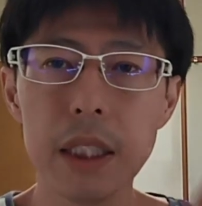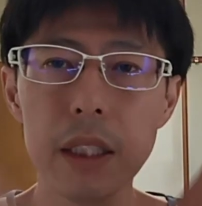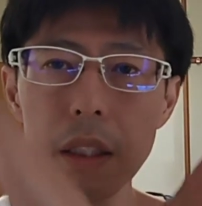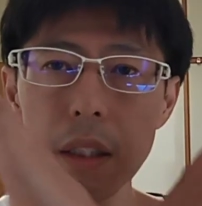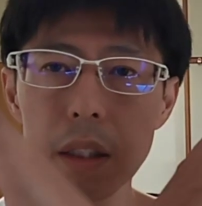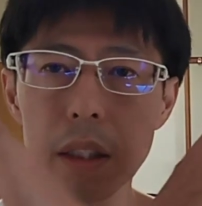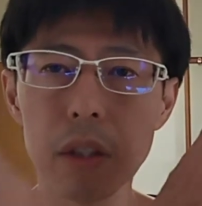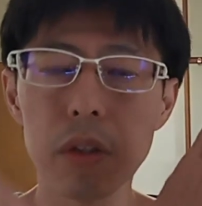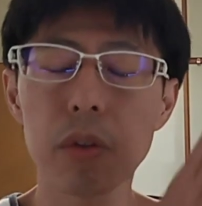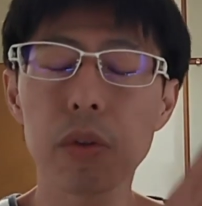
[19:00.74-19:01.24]

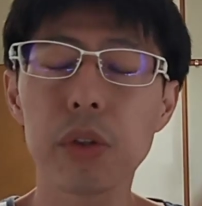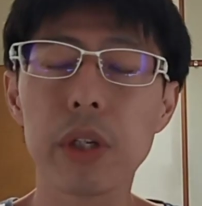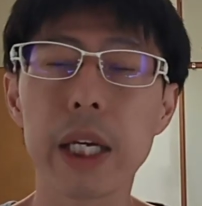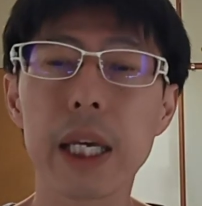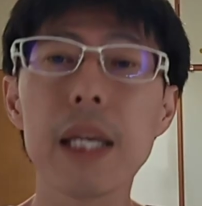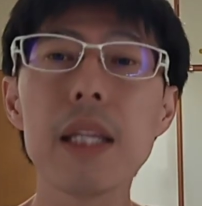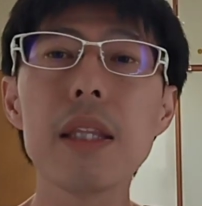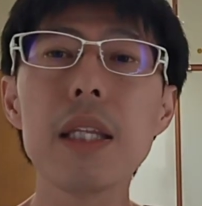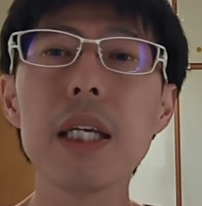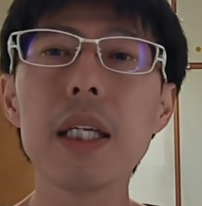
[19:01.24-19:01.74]
止っていうこと
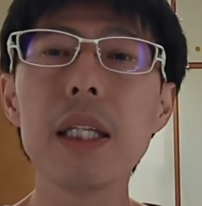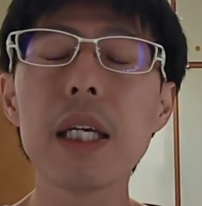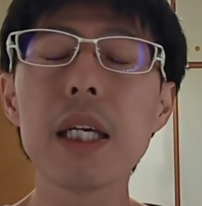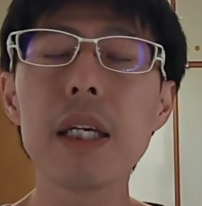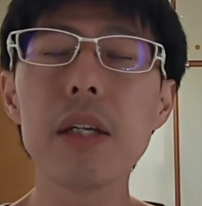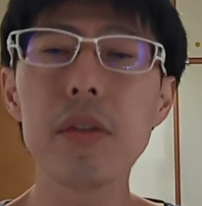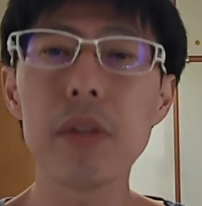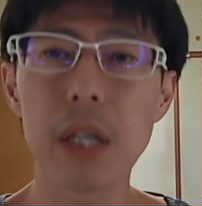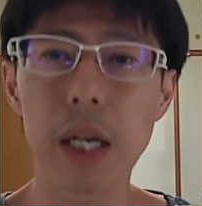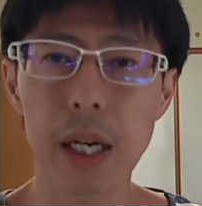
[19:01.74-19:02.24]
で決定で
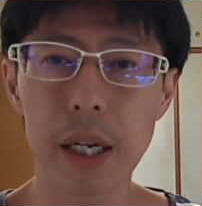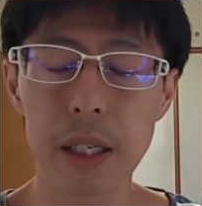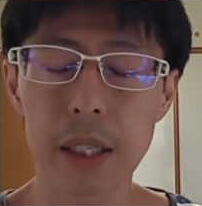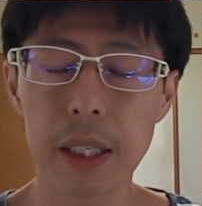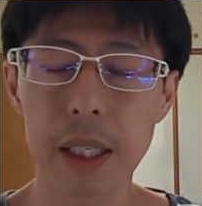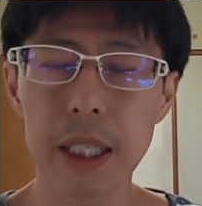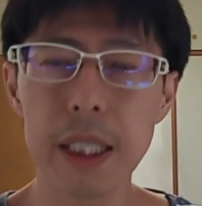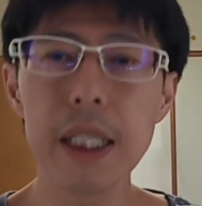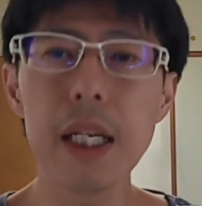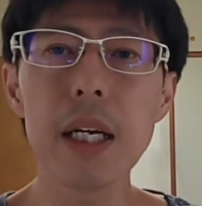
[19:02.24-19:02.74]
きるから。
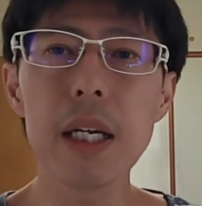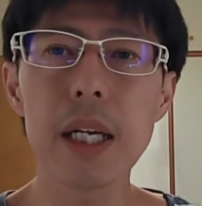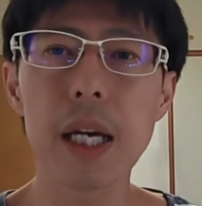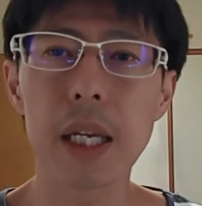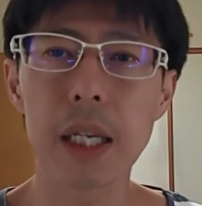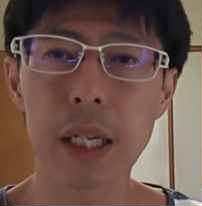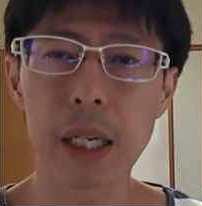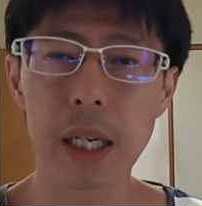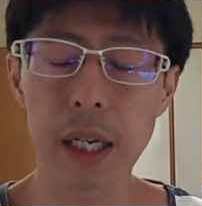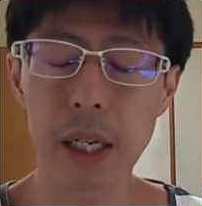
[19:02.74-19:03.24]
いら
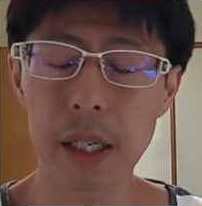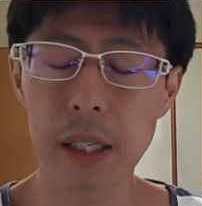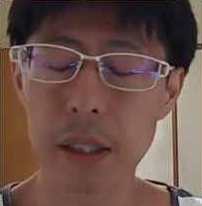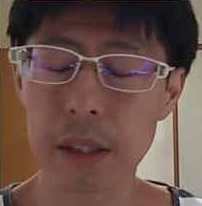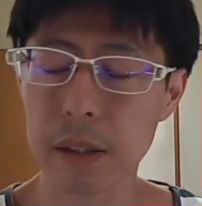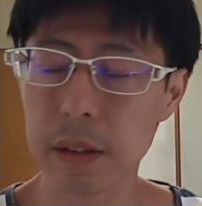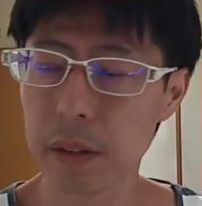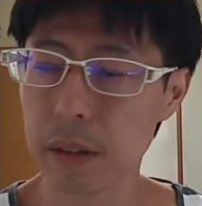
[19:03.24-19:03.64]
ないから。